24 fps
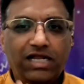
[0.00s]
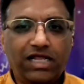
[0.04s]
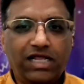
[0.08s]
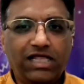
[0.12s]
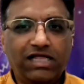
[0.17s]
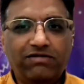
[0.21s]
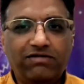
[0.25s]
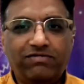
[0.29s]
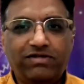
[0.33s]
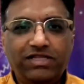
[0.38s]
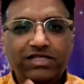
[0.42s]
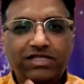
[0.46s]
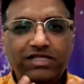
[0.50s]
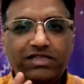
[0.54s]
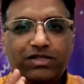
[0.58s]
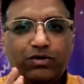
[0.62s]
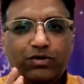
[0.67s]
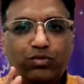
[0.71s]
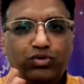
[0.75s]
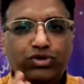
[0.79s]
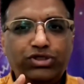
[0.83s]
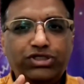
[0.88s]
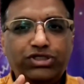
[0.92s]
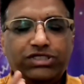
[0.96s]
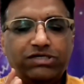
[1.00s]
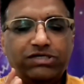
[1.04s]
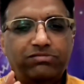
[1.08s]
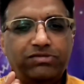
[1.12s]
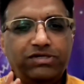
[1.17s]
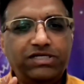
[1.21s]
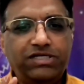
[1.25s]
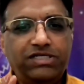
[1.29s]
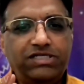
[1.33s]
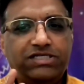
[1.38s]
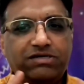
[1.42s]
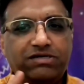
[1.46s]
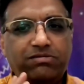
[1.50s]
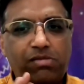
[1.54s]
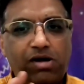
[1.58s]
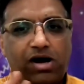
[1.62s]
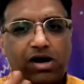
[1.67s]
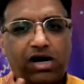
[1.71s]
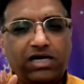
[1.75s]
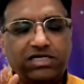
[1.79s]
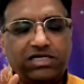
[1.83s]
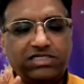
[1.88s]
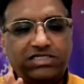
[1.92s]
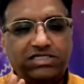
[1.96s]
நீங்க வந்து இந்த உச்சம் நீச்சம்
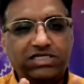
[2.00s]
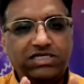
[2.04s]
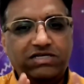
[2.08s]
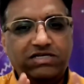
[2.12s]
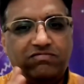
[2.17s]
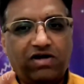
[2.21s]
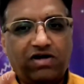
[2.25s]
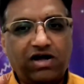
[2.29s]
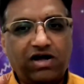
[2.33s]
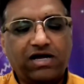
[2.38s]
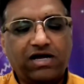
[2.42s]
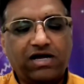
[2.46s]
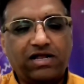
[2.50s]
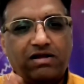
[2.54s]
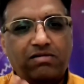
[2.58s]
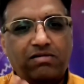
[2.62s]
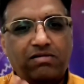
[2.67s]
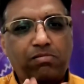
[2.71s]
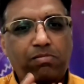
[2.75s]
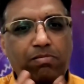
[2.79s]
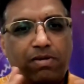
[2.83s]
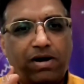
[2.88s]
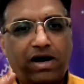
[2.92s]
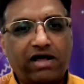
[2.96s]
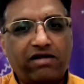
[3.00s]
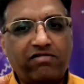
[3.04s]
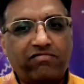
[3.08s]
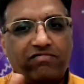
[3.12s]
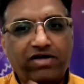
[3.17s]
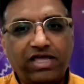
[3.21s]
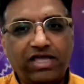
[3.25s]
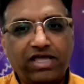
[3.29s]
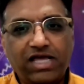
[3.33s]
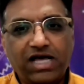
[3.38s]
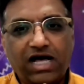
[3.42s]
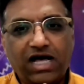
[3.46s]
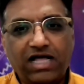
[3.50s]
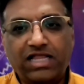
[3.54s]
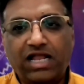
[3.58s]
ஆட்சி வக்ரம் பார்வை